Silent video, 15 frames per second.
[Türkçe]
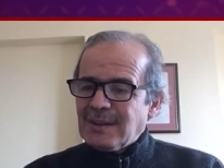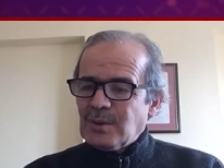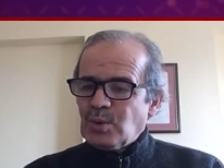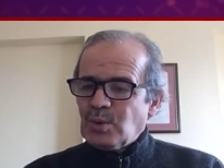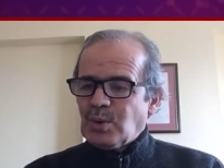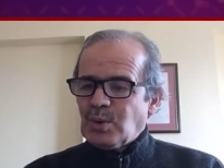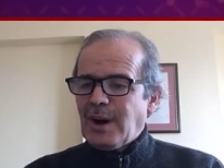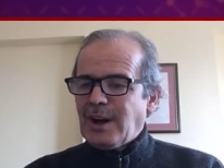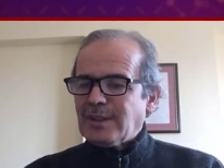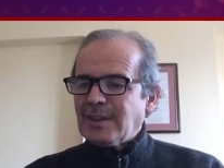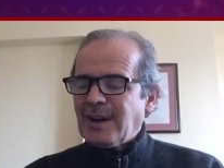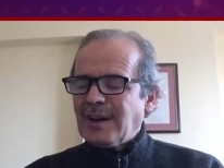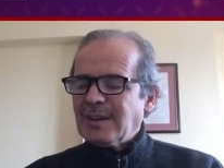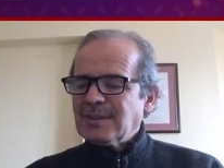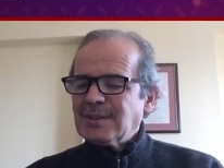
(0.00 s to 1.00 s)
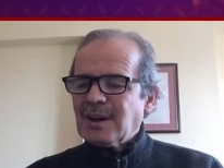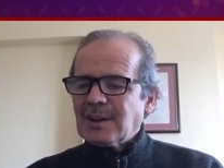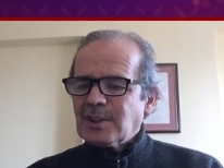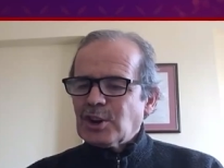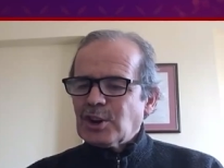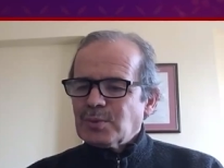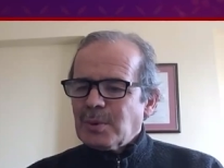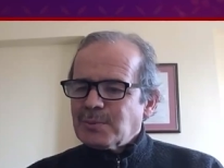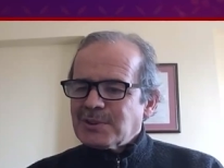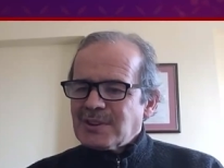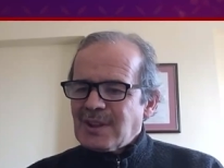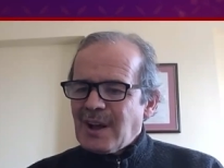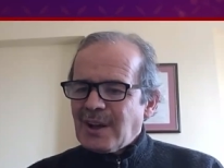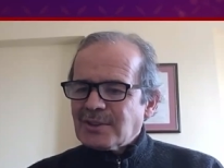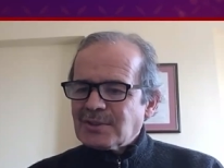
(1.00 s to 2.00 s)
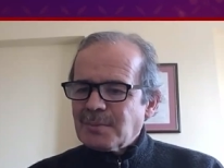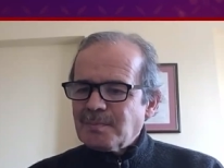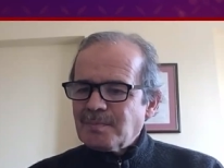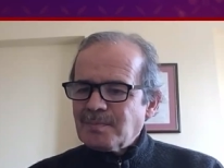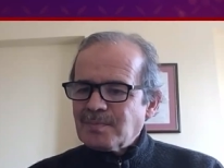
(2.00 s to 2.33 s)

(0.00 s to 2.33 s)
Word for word: Kur'an'a yaklaşmamız lazım.